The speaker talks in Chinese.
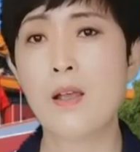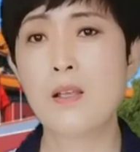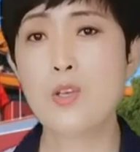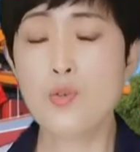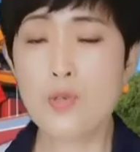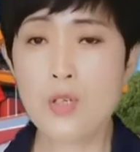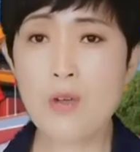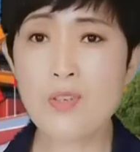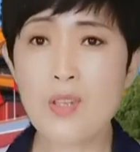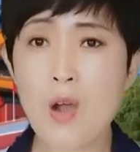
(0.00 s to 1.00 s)
你取
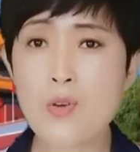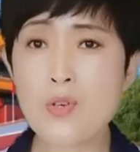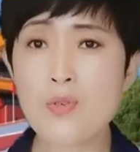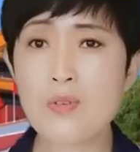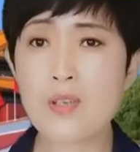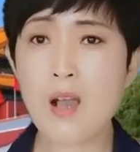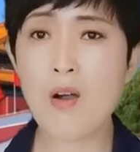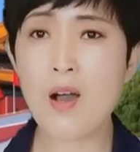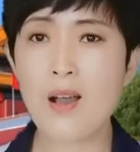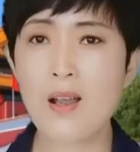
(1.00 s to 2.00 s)
消，你倒是取消
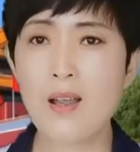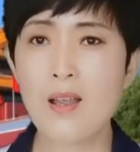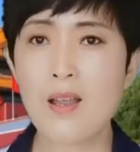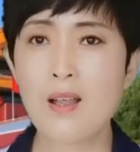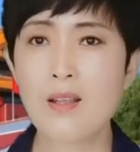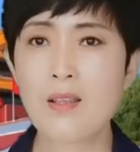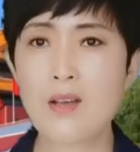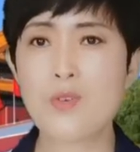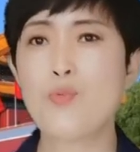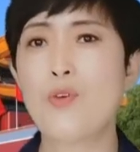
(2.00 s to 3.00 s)
啊！
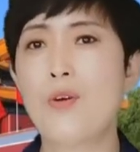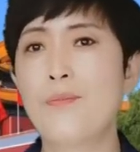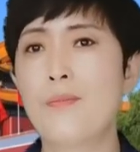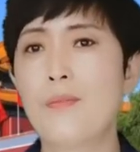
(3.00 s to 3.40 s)
但是不，